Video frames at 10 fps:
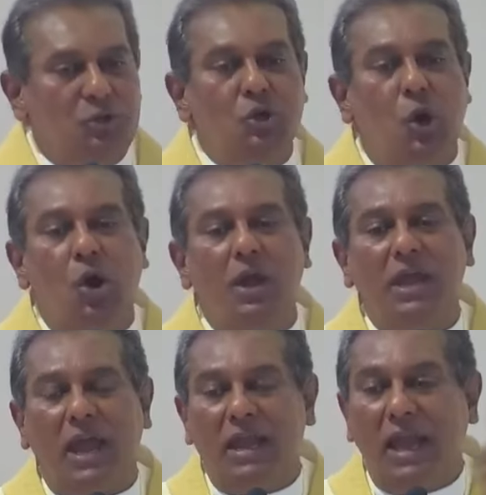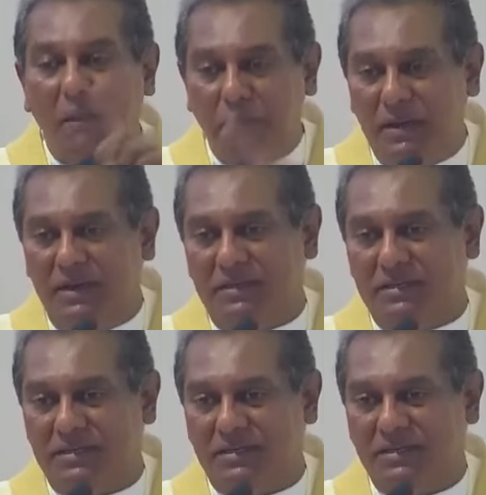ஜாய் அண்ட் ஹாப்பினஸ்
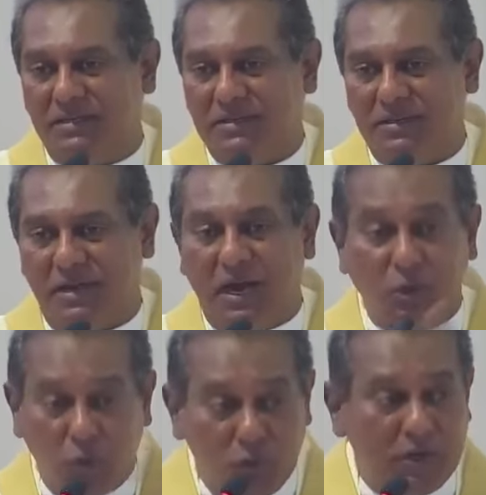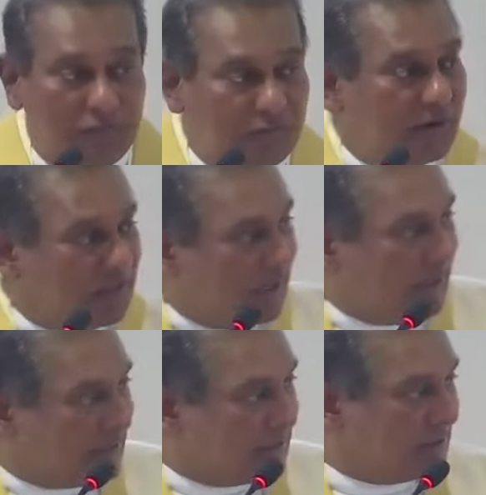ஆர் டூ டிஃப்ரெண்ட்
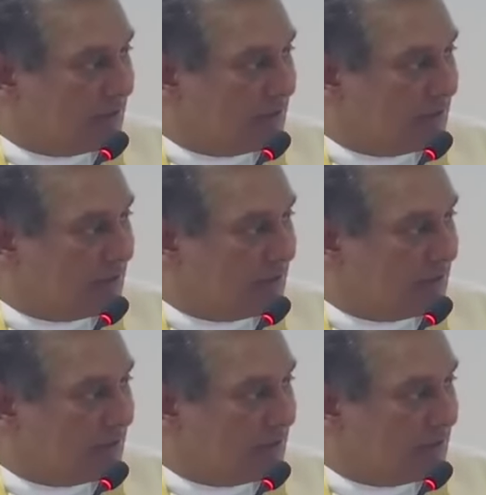திங்ஸ்